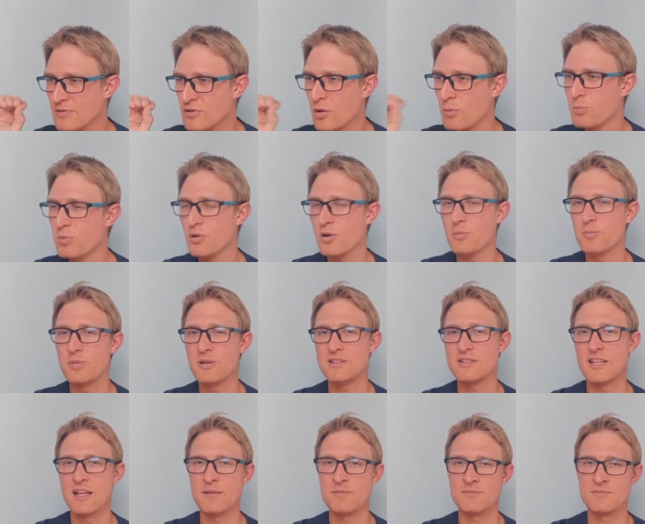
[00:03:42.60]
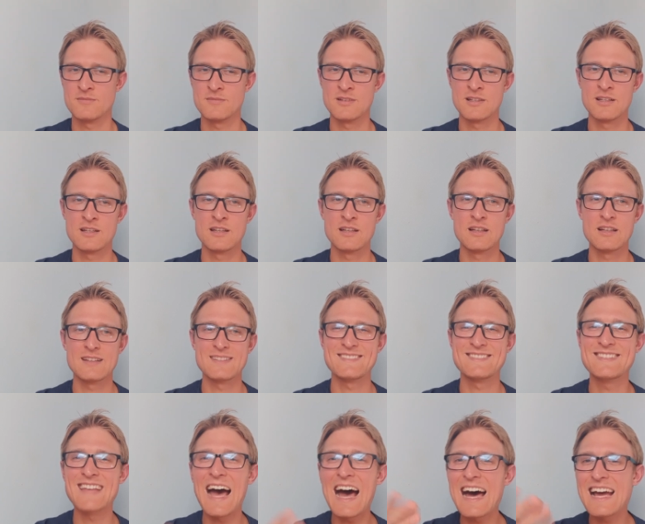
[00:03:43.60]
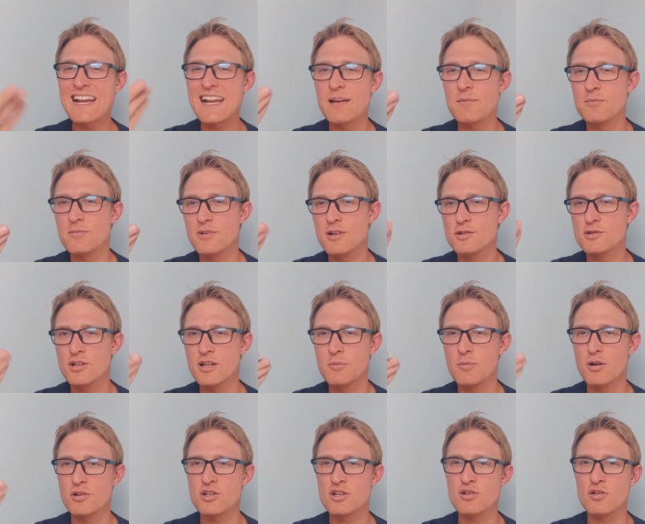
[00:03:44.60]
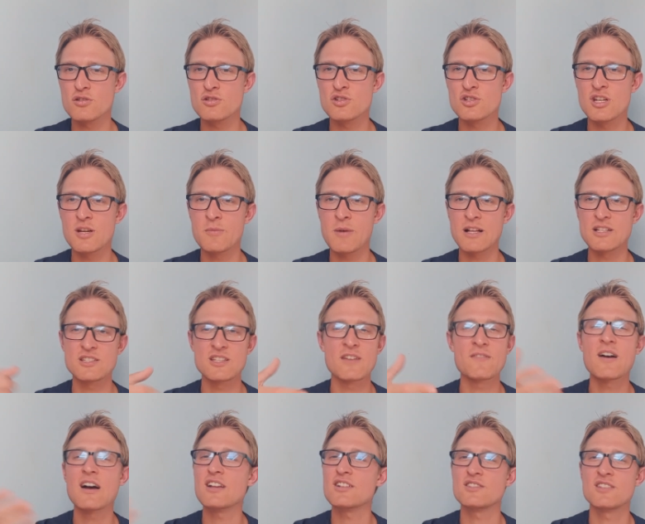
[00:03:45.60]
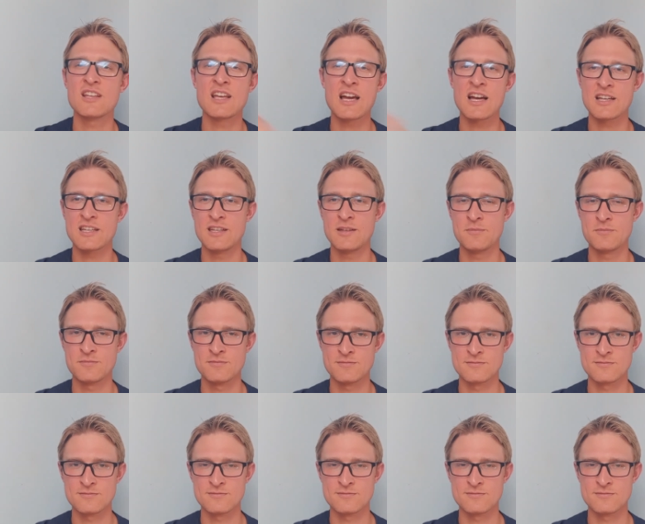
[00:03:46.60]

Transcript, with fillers: dobrobytem, darem, który możesz otrzymać, nieważne jakim,